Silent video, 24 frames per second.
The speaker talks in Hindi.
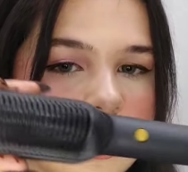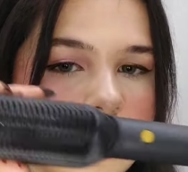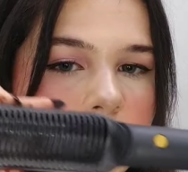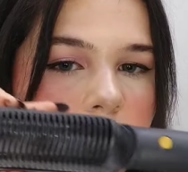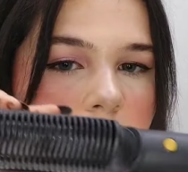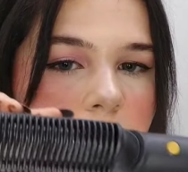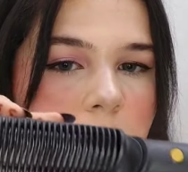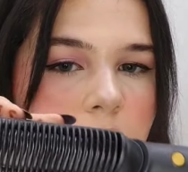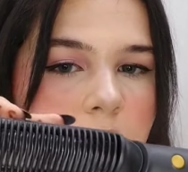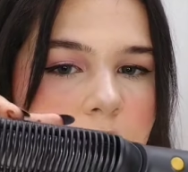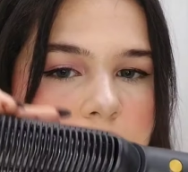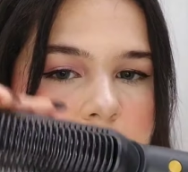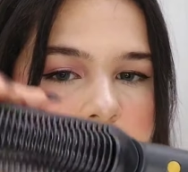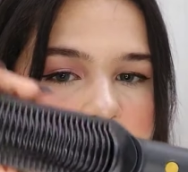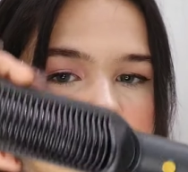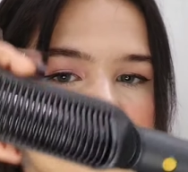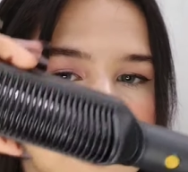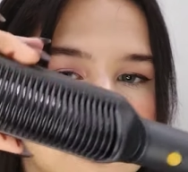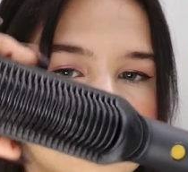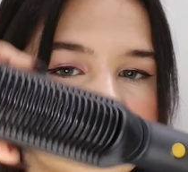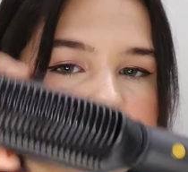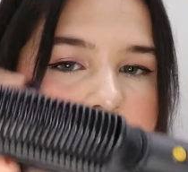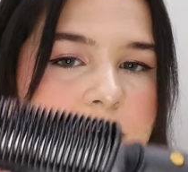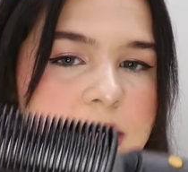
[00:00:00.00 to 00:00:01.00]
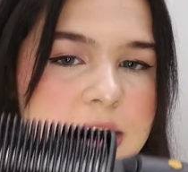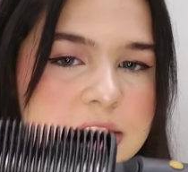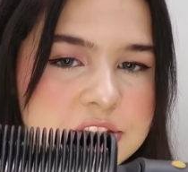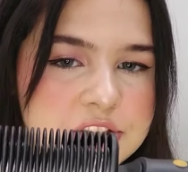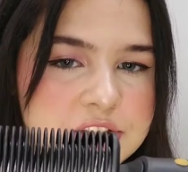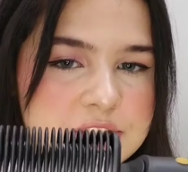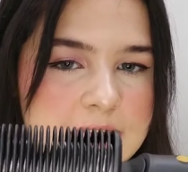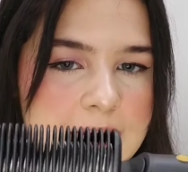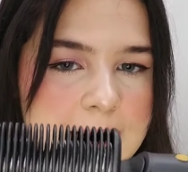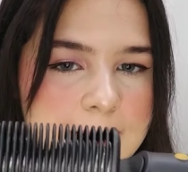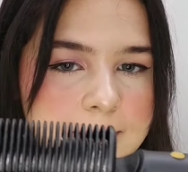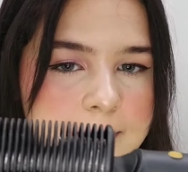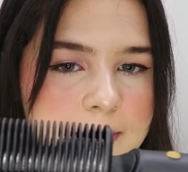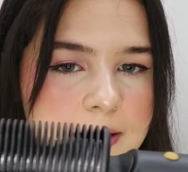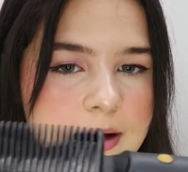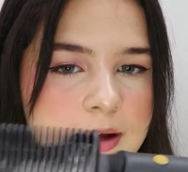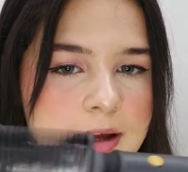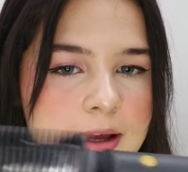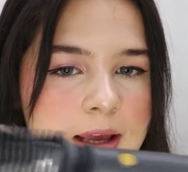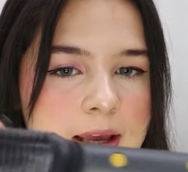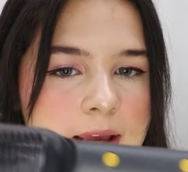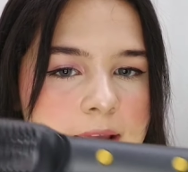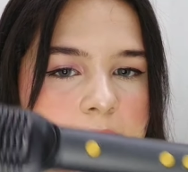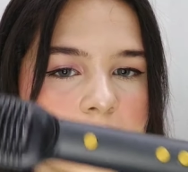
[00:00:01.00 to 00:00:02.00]
और ये ब्रश टाइप का
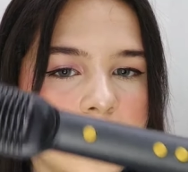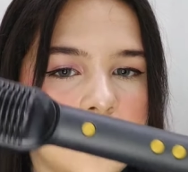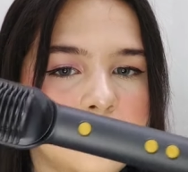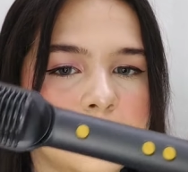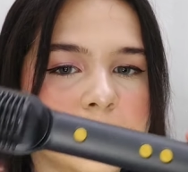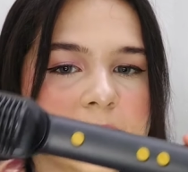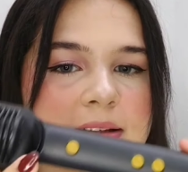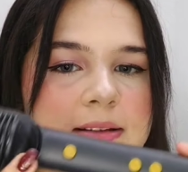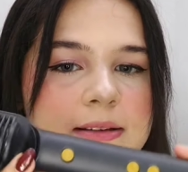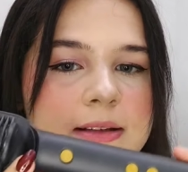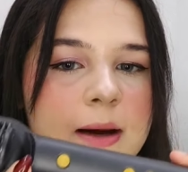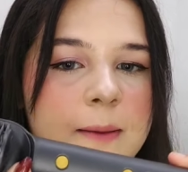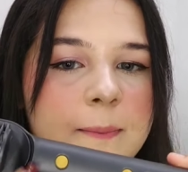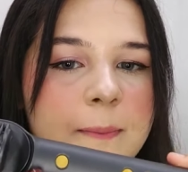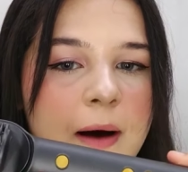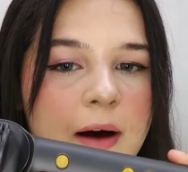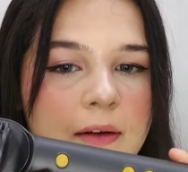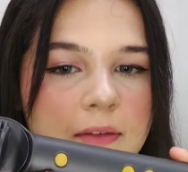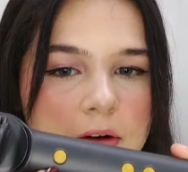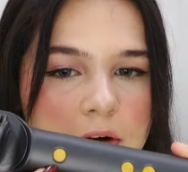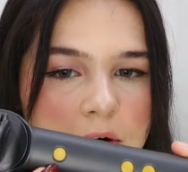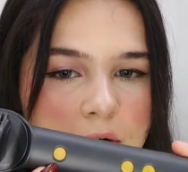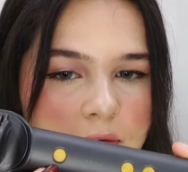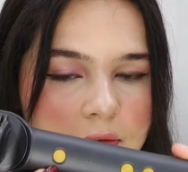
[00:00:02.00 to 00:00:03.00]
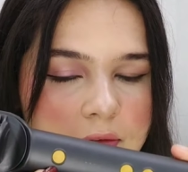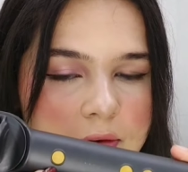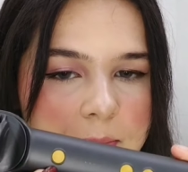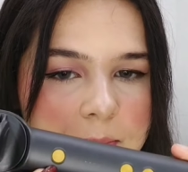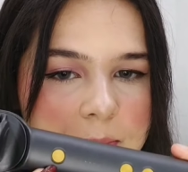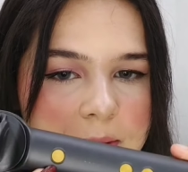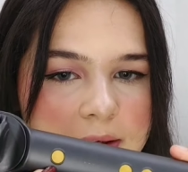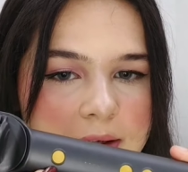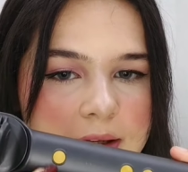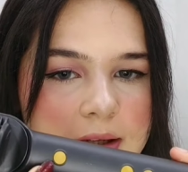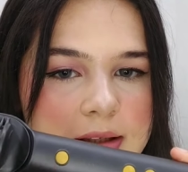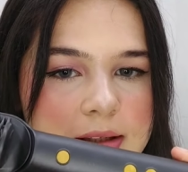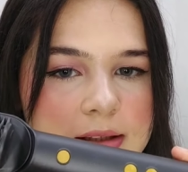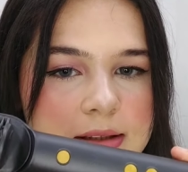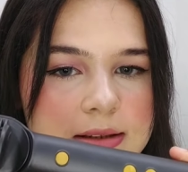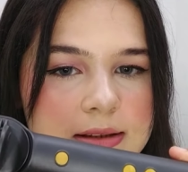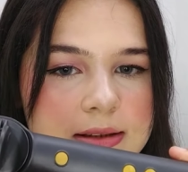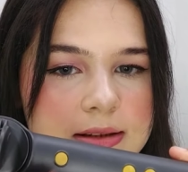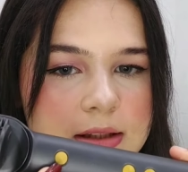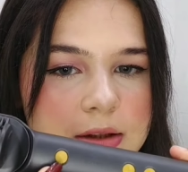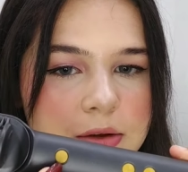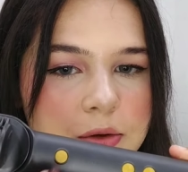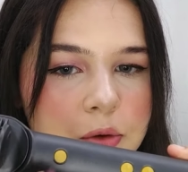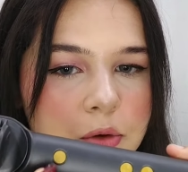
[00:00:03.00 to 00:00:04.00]
है यहाँ पे इसका पावर ऑफ का बटन है
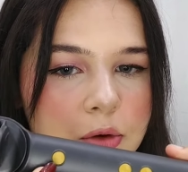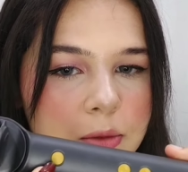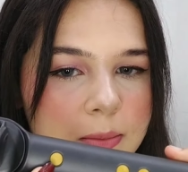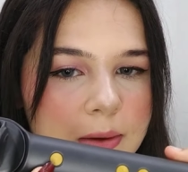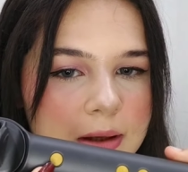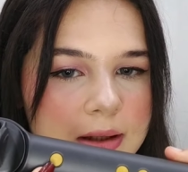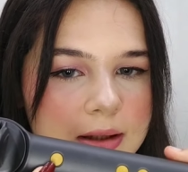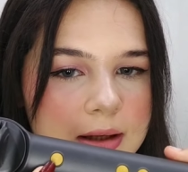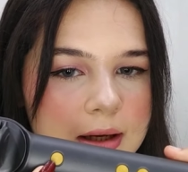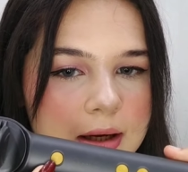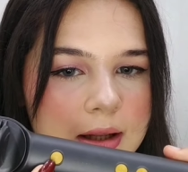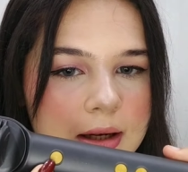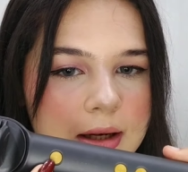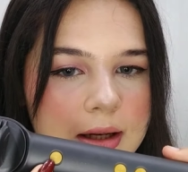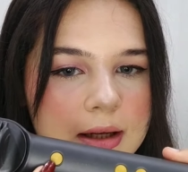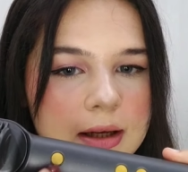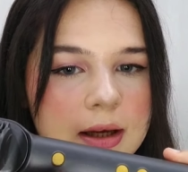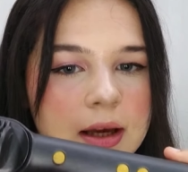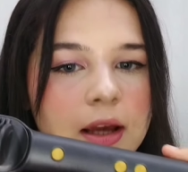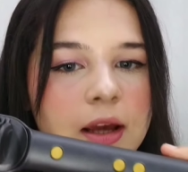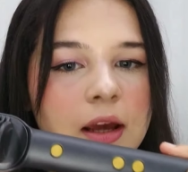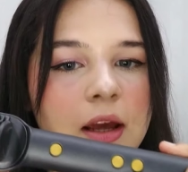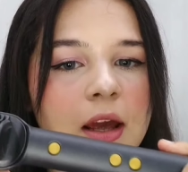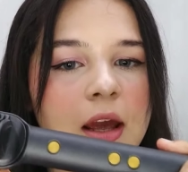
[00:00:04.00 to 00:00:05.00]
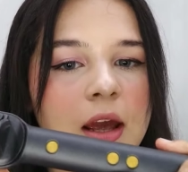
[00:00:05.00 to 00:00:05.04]
इससे खोल बंद करेंगे